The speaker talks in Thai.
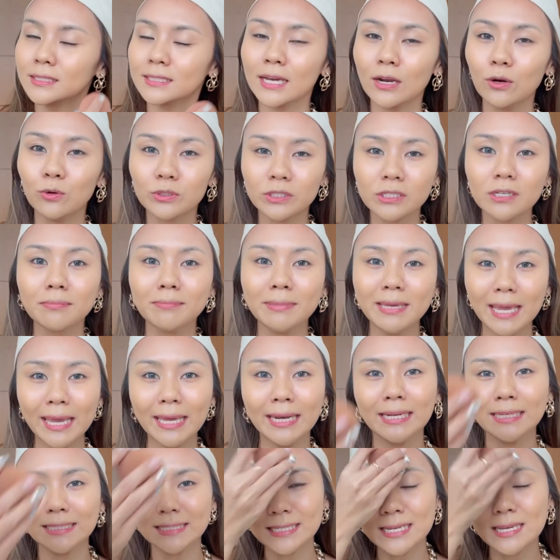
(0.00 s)
จะรู้สึกมี
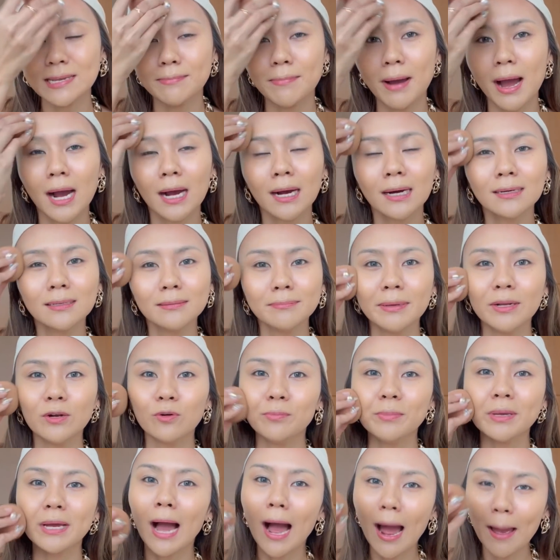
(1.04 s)
energy มากขึ้น ไม่รู้
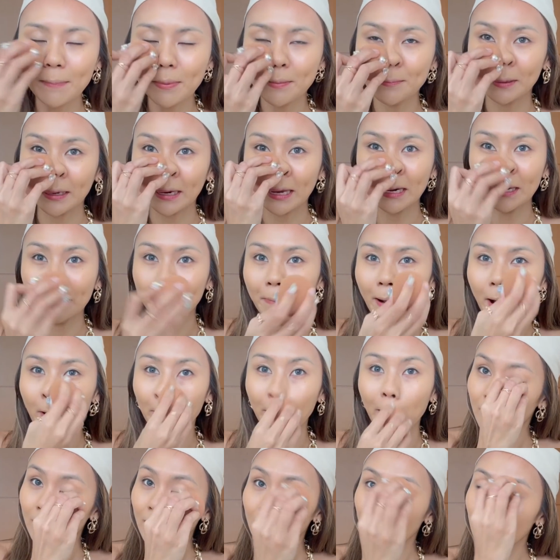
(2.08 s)
มีใครเป็นเหมือนกันหรือเปล่า
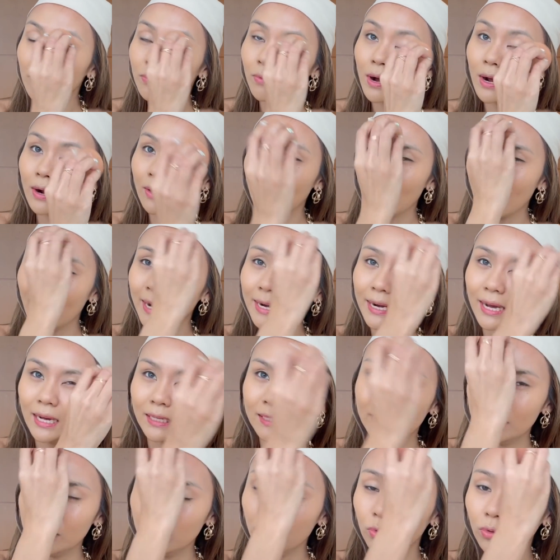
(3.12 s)
นะ ถ้าเกิดว่าใครนะคะ
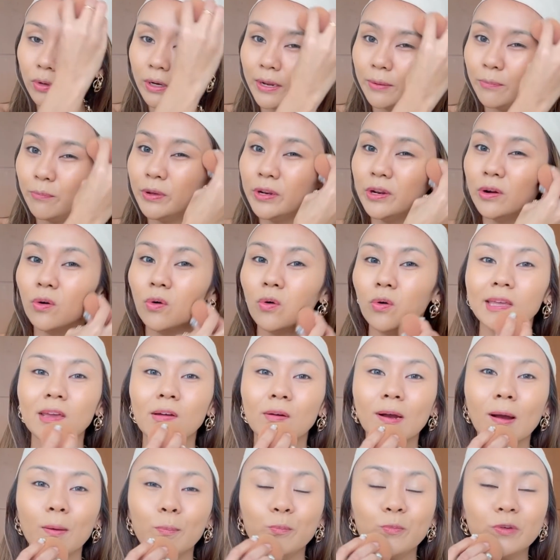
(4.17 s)
ที่ดูคลิปวิดีโอเกี่ย
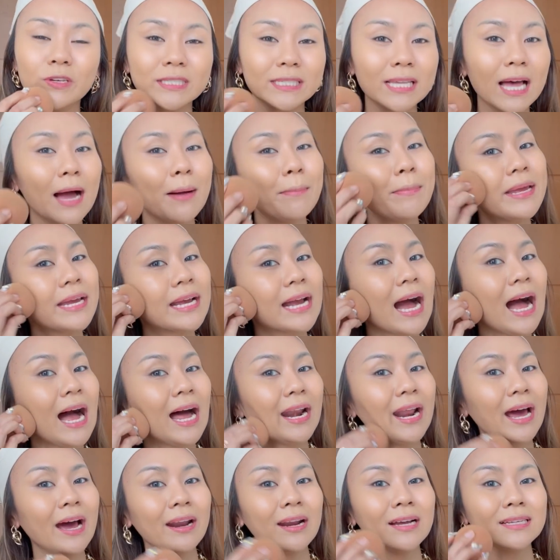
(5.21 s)
วกับวีซ่าอเมริกา
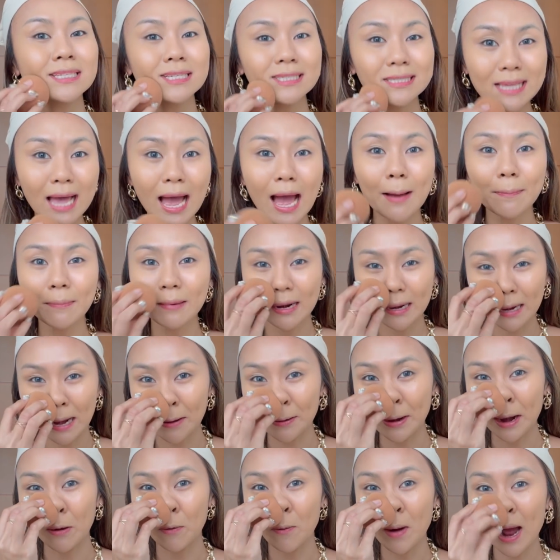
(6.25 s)
นะคะน่าจะทราบกันแล้ว
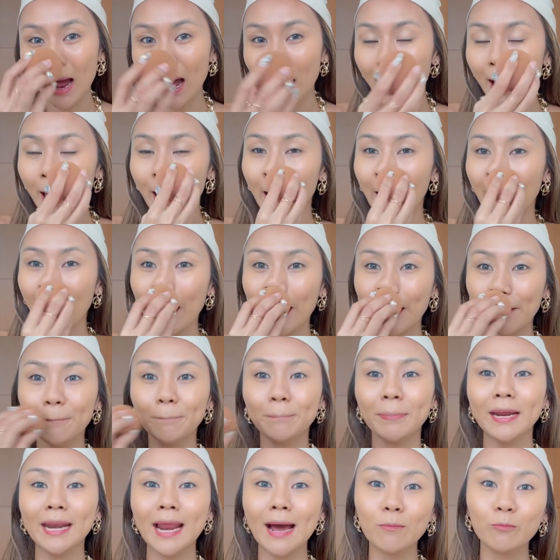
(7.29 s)
นะว่าแอม
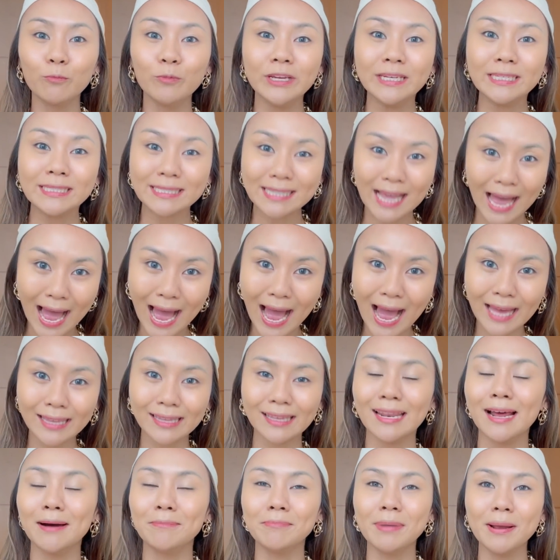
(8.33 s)
ไปทำวีซ่าแต่
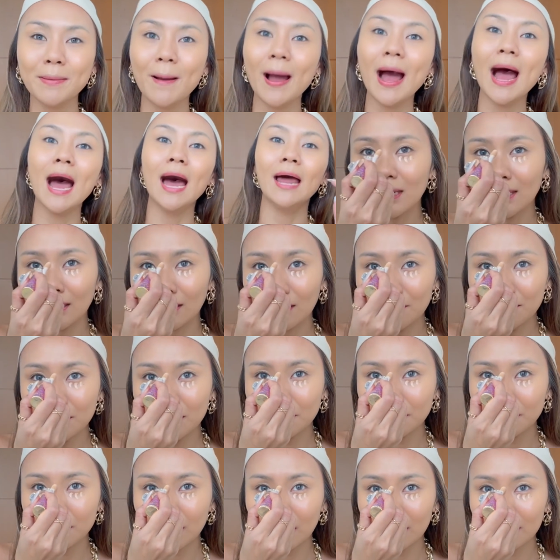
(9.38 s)
ทำไม่ผ่านแล้วก็มี
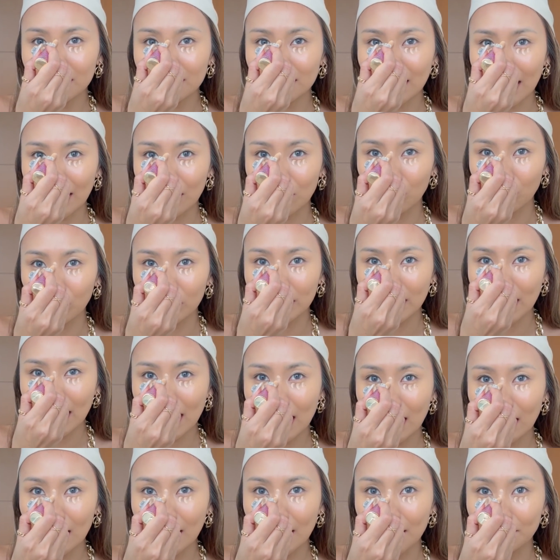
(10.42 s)
เพื่อนหลายคนน่า
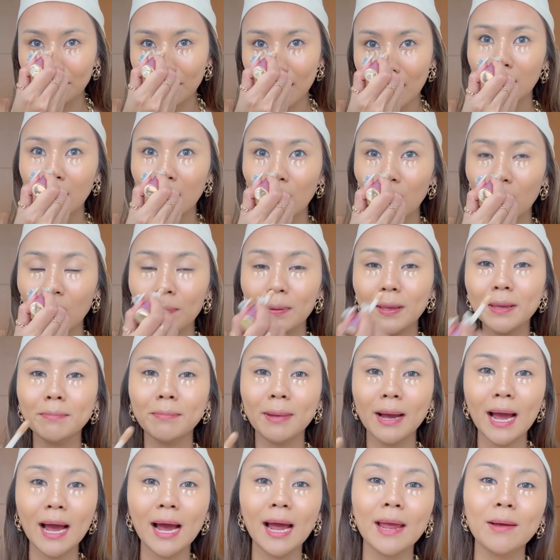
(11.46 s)
รักกับแอมมากเขาก็พิมพ์
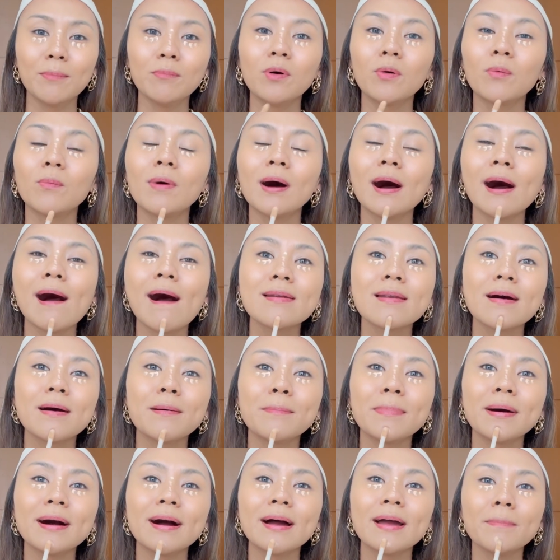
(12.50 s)
มาหาแอมบอกว่าทำ
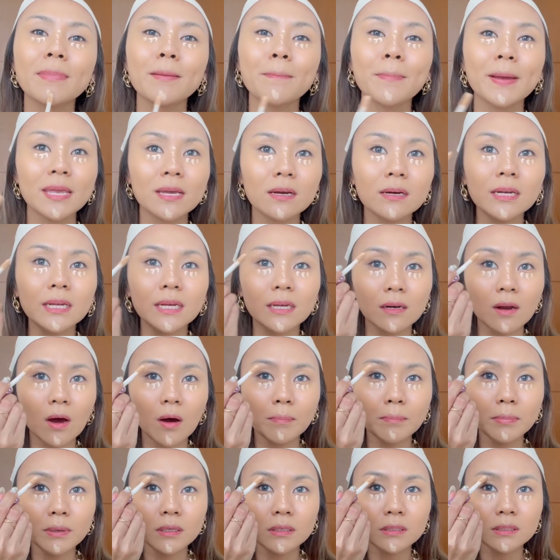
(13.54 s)
ไมไม่ไปยื่นอีกรอบ
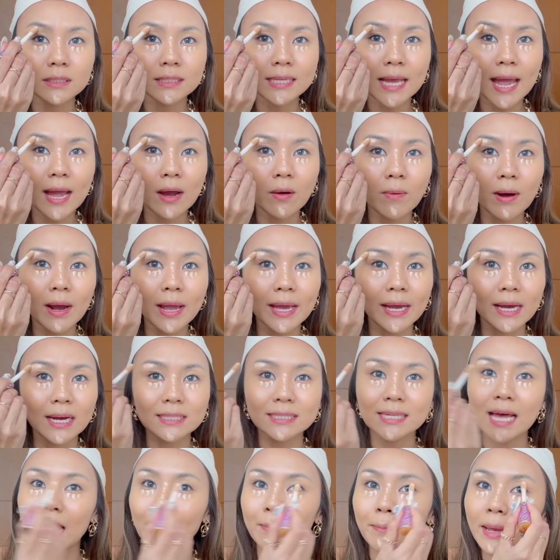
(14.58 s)
นึงแจ้งว่าเอก
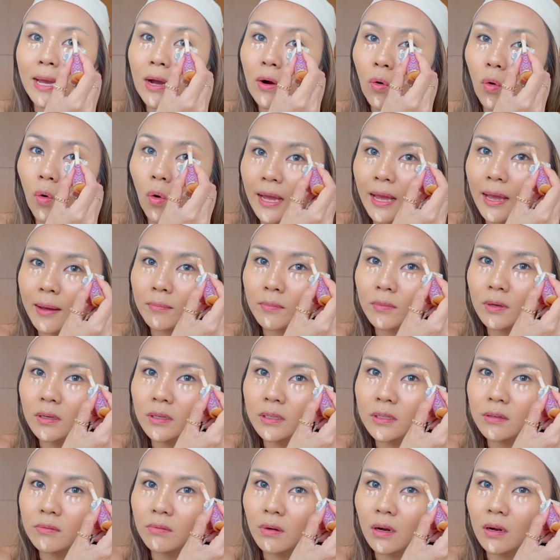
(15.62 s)
สารไม่ครบแอมก็เลย
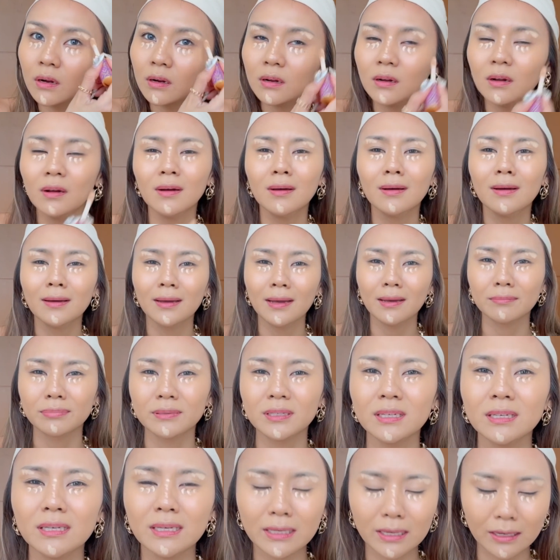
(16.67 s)
คิดว่าแอม
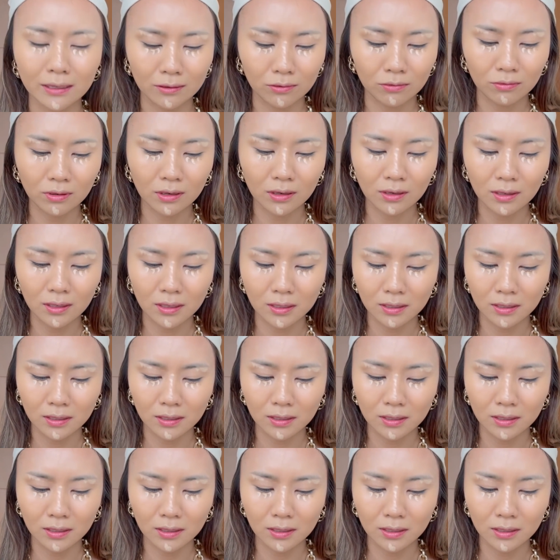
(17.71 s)
ขี้เกียจแล้วว่า